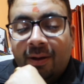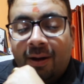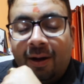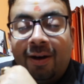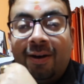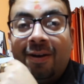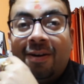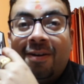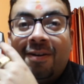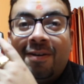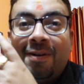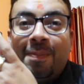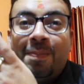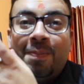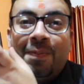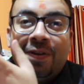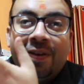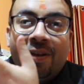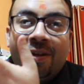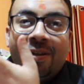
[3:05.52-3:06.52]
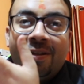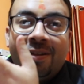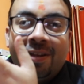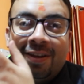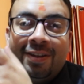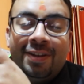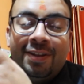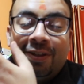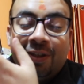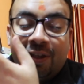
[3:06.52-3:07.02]
हाँ अब ये
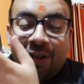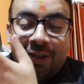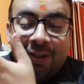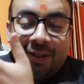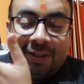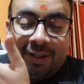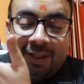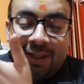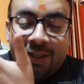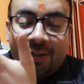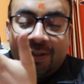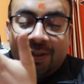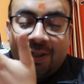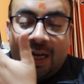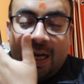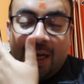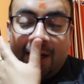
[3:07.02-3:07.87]
देखिए ये एक